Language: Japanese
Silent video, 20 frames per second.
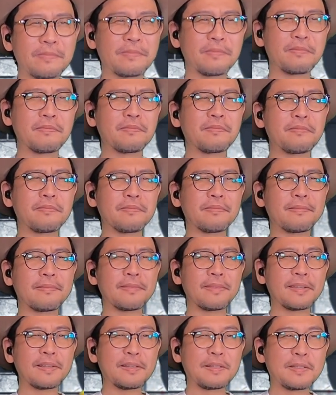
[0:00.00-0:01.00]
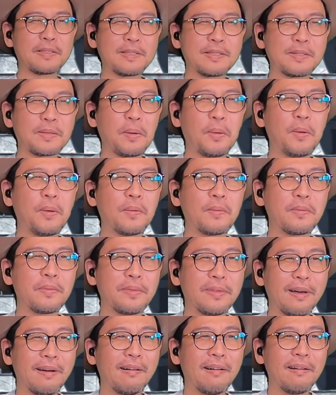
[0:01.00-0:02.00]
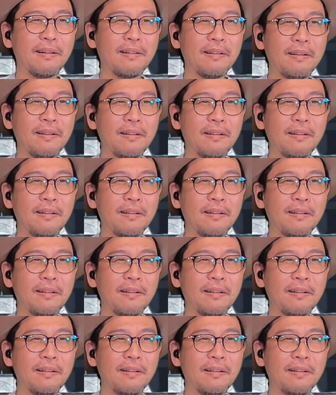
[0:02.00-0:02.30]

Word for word: うん。クソ女。